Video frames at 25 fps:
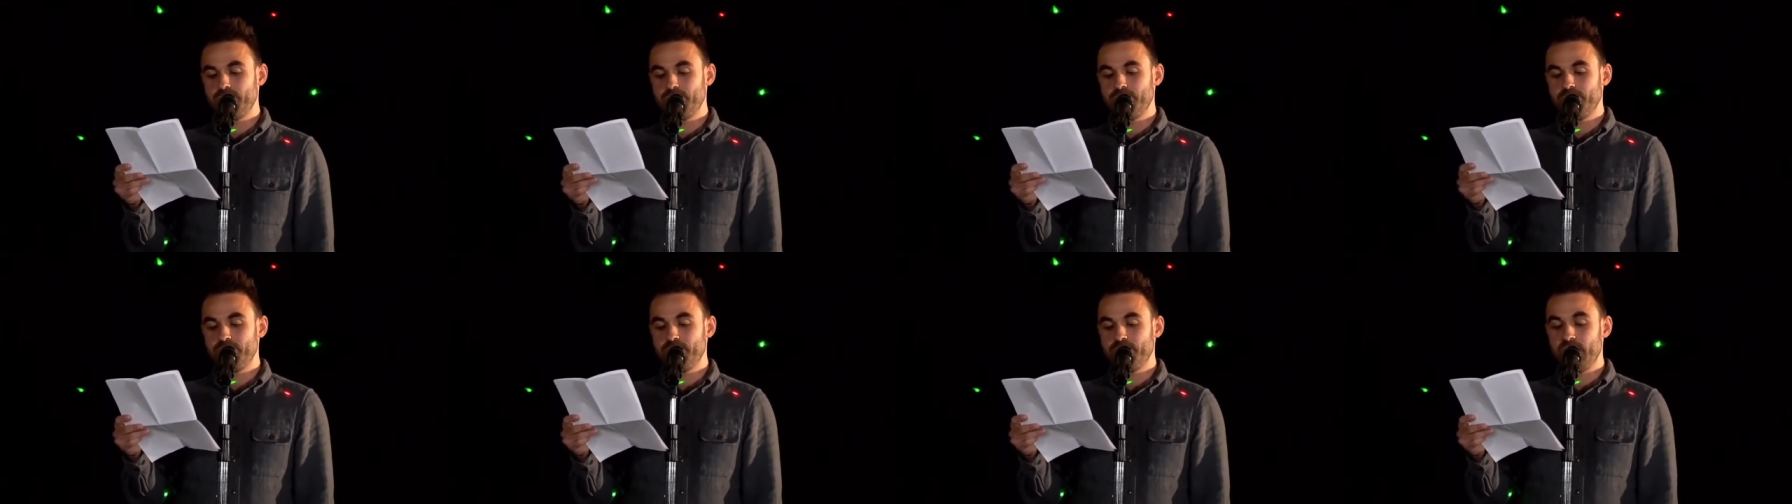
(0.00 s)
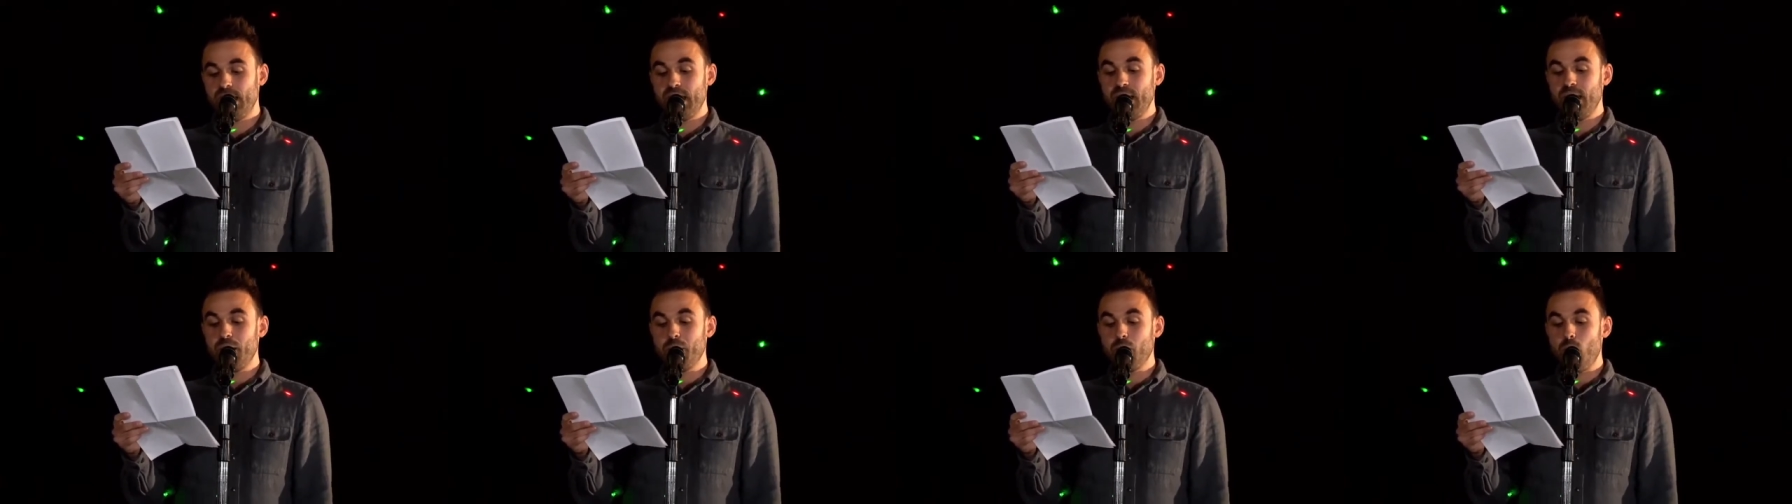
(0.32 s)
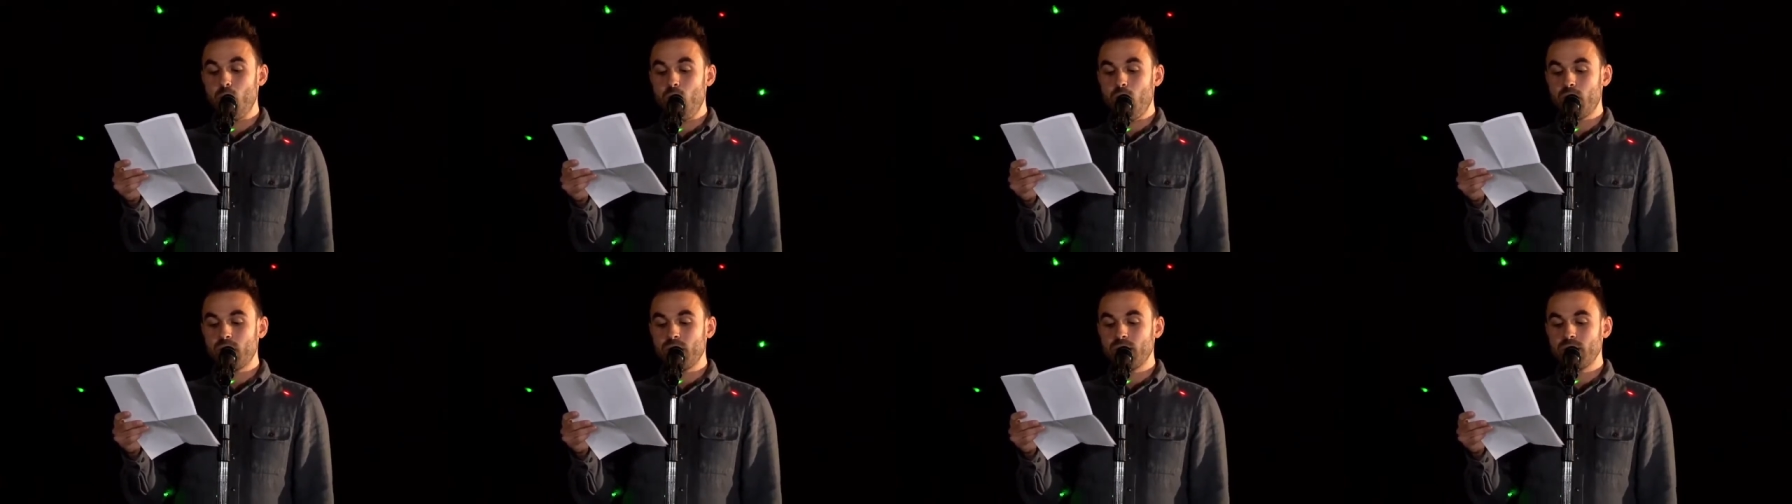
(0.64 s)
Jeder
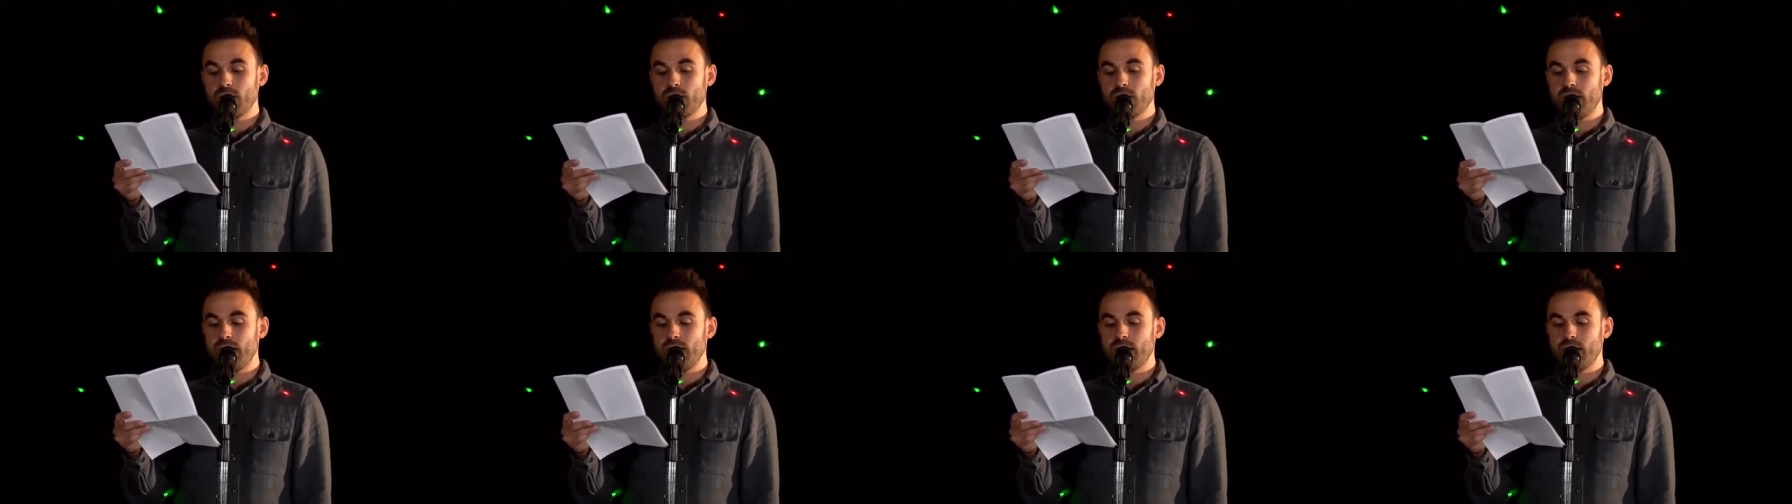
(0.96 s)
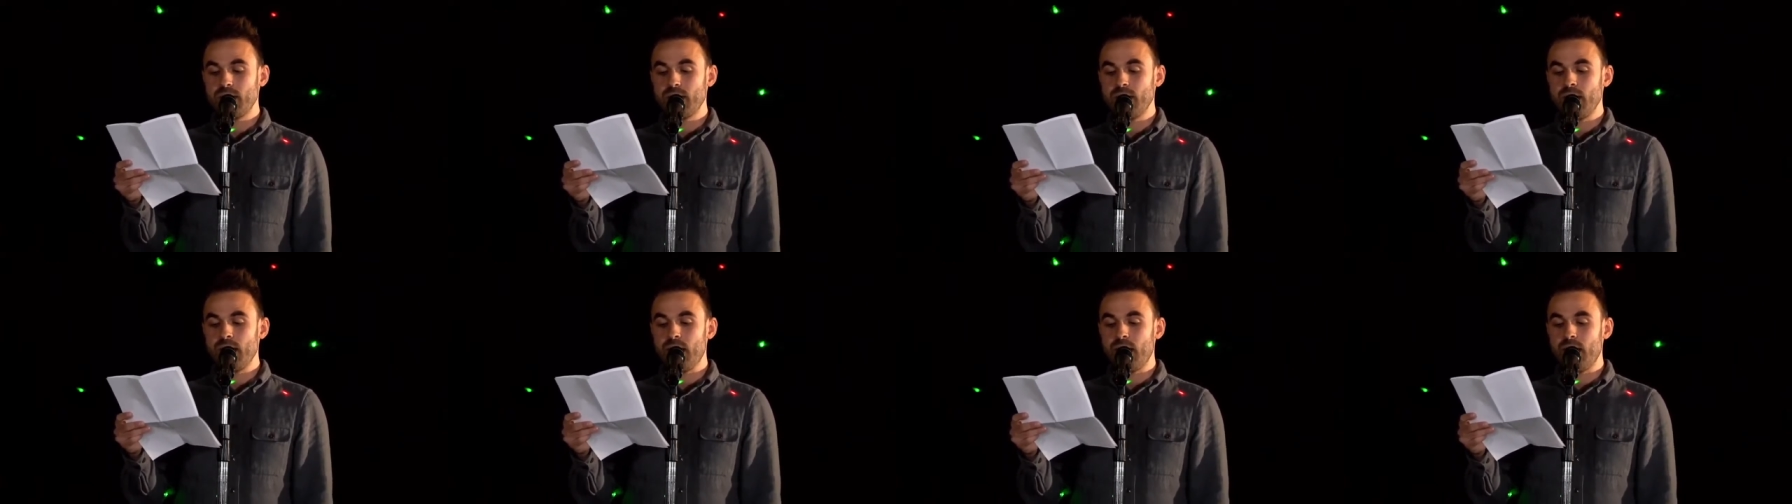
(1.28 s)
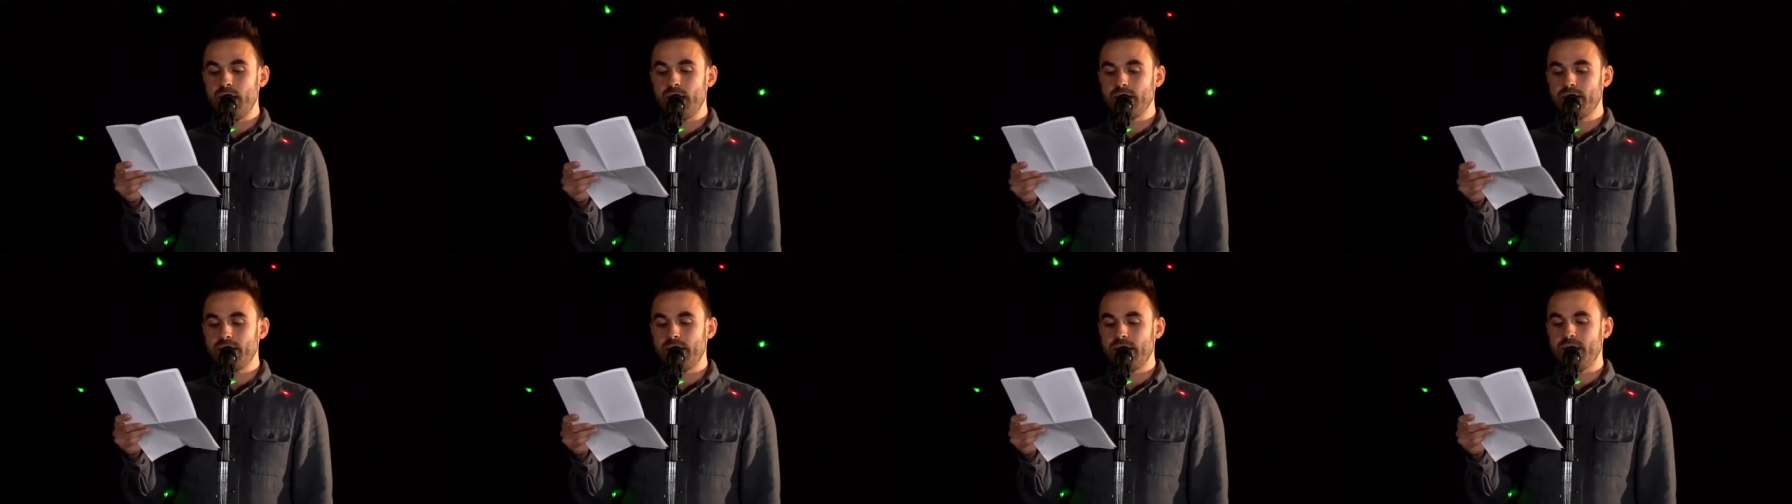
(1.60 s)
Morgen sehnt sich nach einer
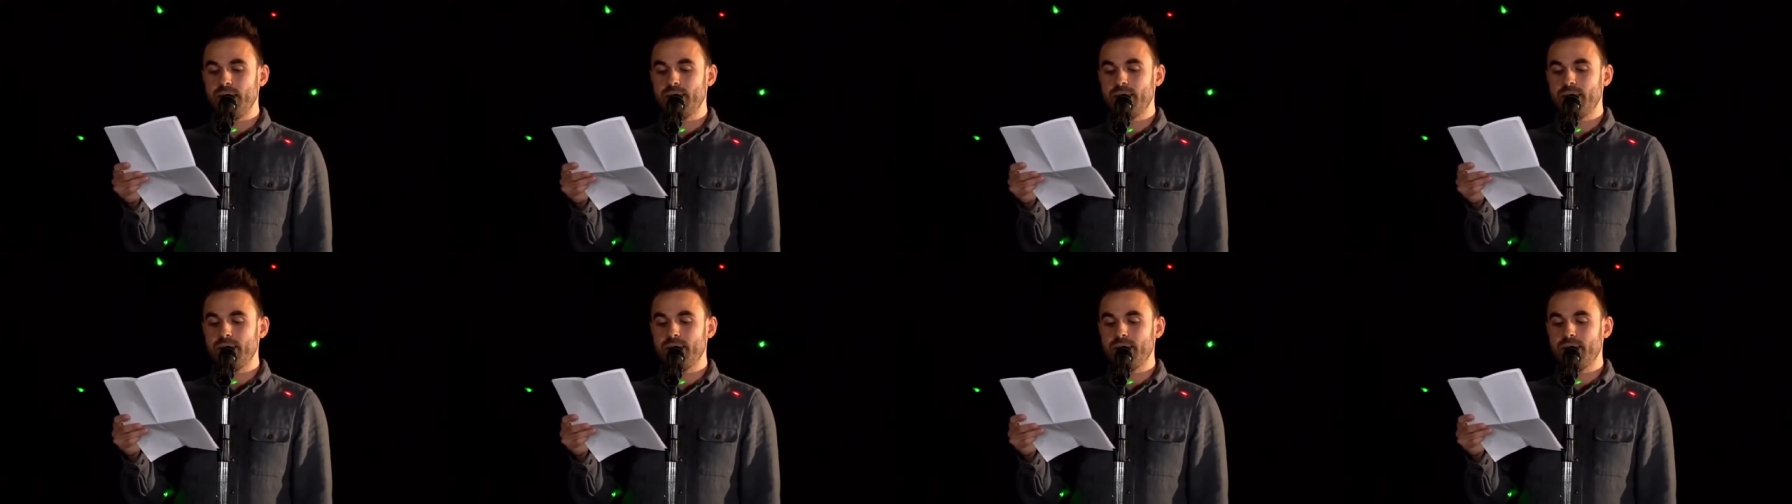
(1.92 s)
Tat